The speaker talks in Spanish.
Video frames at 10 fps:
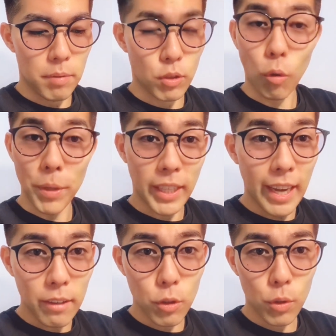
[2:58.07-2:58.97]
pues
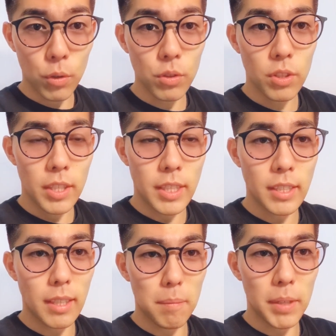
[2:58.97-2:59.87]
comunicarnos y
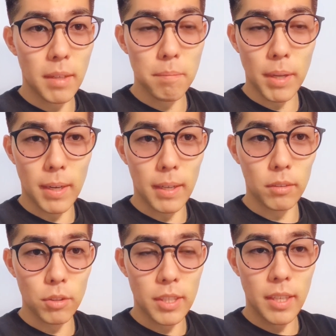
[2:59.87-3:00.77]
también para,
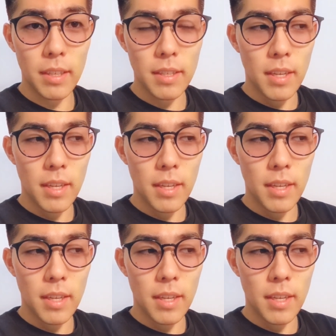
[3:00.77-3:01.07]
no sé,